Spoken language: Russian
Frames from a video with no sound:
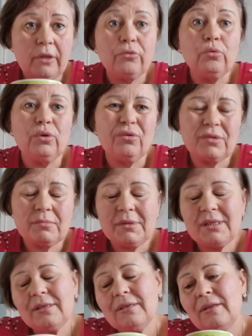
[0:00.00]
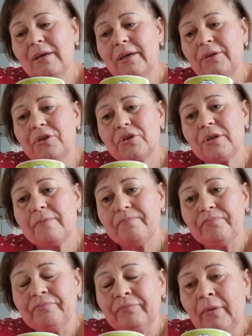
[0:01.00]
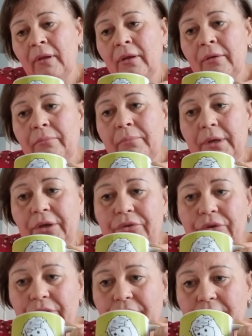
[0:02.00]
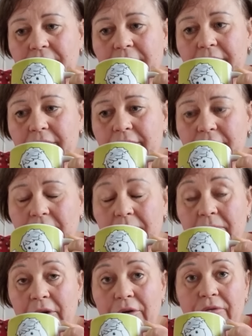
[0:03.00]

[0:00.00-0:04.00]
Ну, ее взбесила, конечно, бедненькая там.